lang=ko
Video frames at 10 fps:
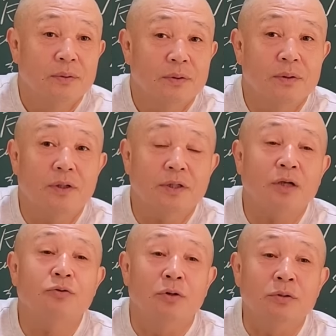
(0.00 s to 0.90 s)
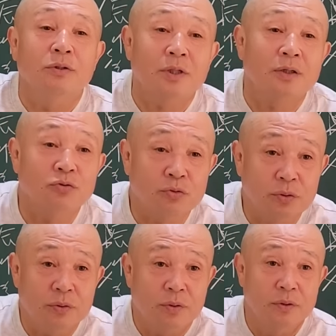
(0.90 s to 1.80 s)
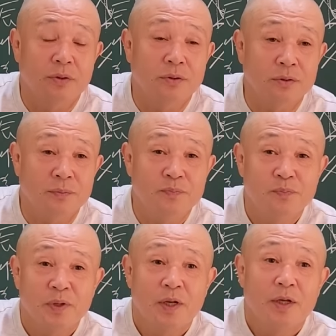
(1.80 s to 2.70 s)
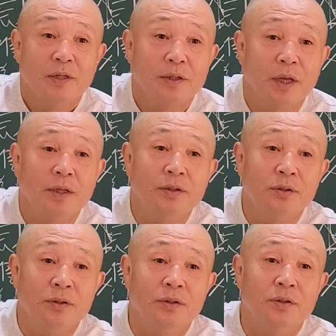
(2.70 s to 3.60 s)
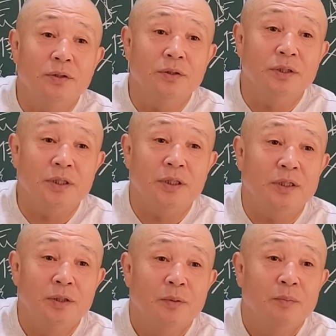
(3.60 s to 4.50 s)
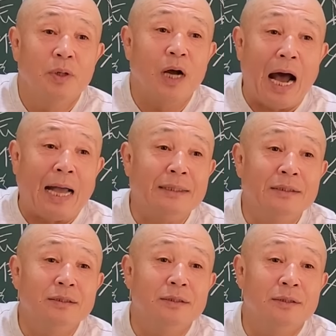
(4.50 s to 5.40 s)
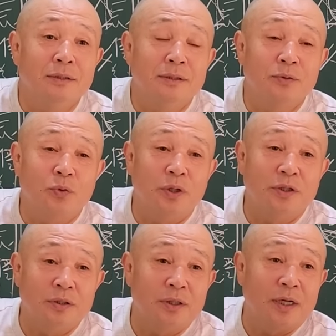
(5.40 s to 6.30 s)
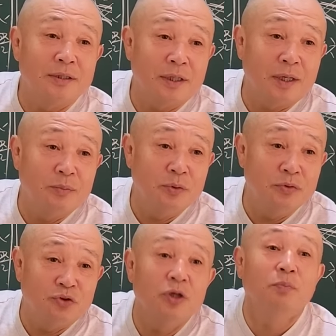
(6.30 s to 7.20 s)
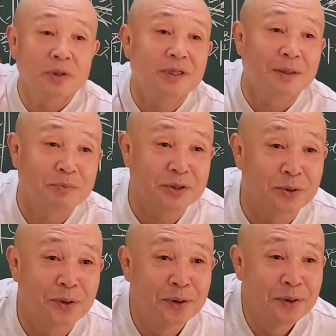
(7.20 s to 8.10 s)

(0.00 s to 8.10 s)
그러니까 사주에 어떤 사주든 어떻든 내년이 뭔가 안정권에 들어간 사람은 취업한 사람들이고